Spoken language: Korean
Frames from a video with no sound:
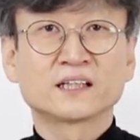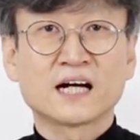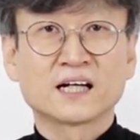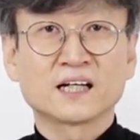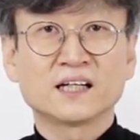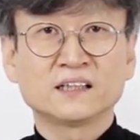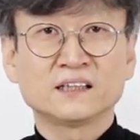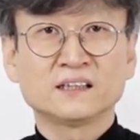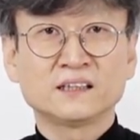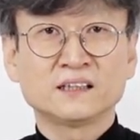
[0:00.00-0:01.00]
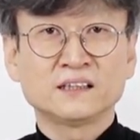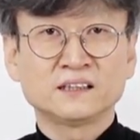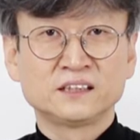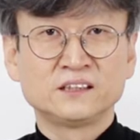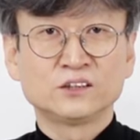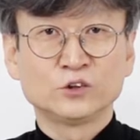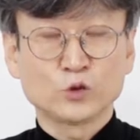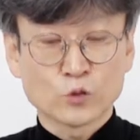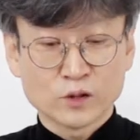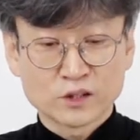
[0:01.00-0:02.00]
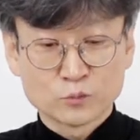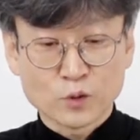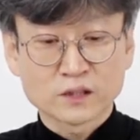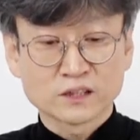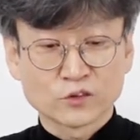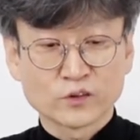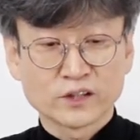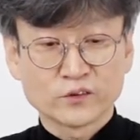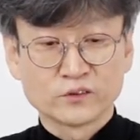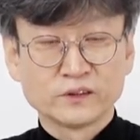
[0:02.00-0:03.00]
강해지는 효과를 보았다고 해요.